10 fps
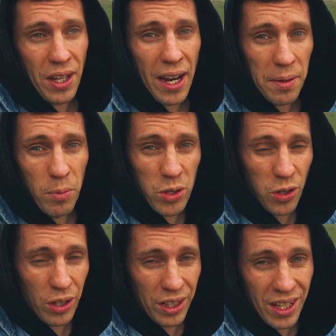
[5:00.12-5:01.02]
Daję mu
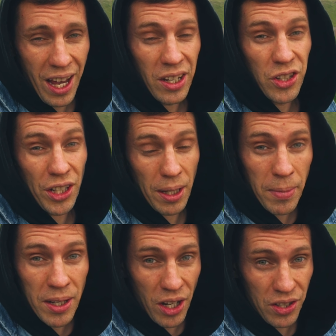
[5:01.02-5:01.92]
solidne
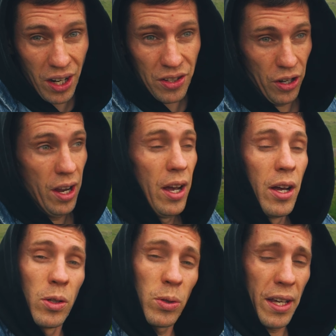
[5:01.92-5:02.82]
7 na 10.
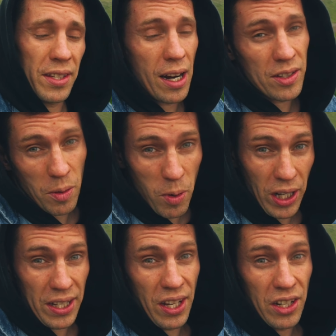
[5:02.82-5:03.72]
Tutaj zaraz
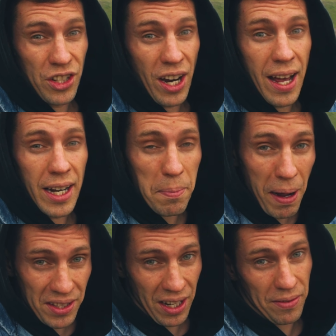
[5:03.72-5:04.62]
obok jest jeszcze
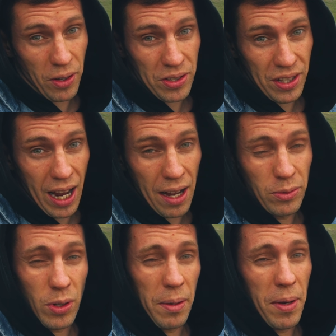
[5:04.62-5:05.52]
rybacka wioska, w
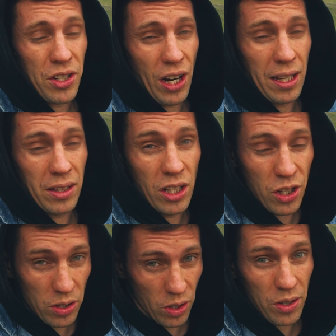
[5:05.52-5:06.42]
której mieszka
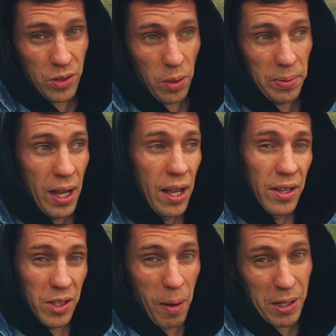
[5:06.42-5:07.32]
1000 osób.
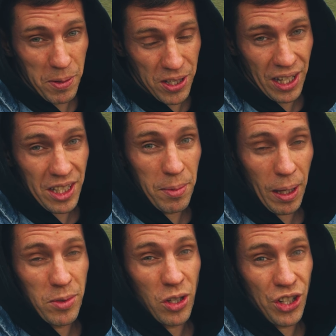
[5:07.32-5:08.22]
Zobaczmy, czy znajdziemy
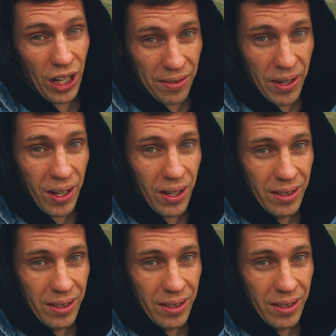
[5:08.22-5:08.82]
tam coś ciekawego.